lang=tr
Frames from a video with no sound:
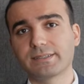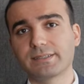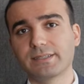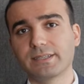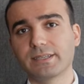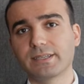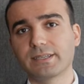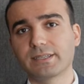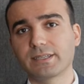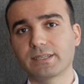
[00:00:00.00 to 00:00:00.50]

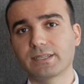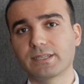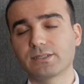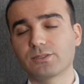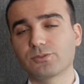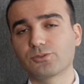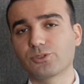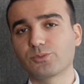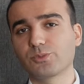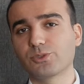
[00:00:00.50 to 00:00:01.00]
yine
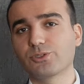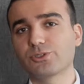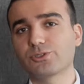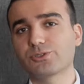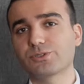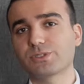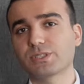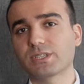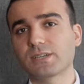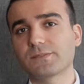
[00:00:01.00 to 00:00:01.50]
yayınlanıyor
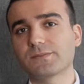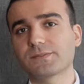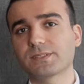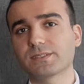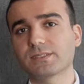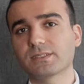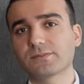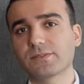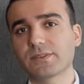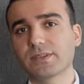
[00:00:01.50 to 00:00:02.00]
biliyorsunuz
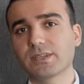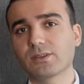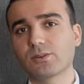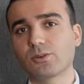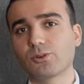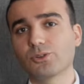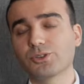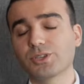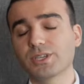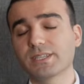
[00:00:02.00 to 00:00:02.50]
haftalık ve
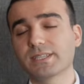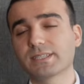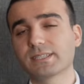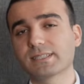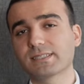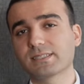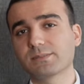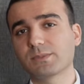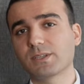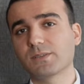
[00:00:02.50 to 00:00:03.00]
17
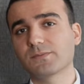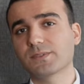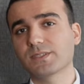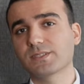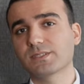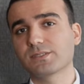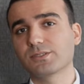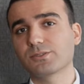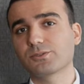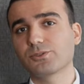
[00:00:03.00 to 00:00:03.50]
Kasım
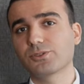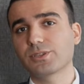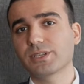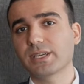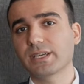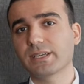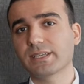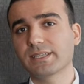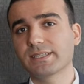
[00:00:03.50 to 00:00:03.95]
haftasına göre